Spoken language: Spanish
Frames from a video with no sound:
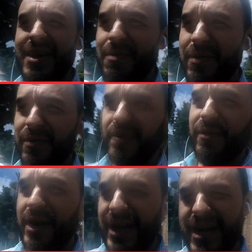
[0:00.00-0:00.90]
Pues hoy
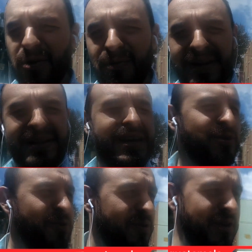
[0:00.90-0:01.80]
estoy aquí
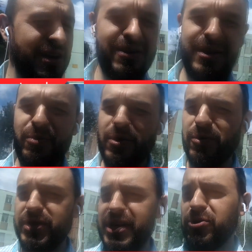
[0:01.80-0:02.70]
compartiendo, la verdad muy
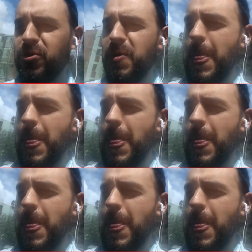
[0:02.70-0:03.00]
contento,